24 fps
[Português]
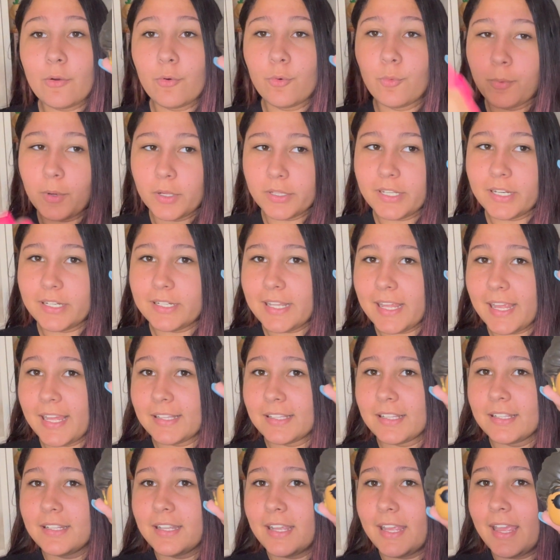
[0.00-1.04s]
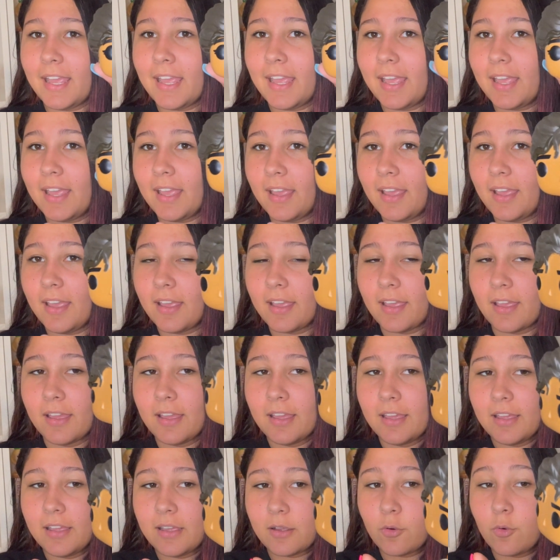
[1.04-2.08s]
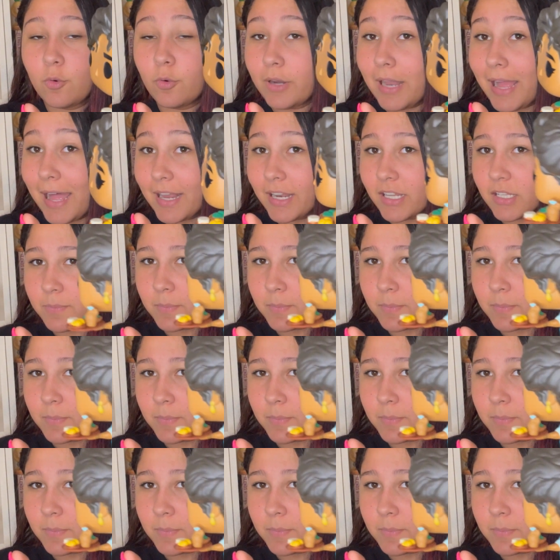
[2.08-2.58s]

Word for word: o poder dela, né, é curar as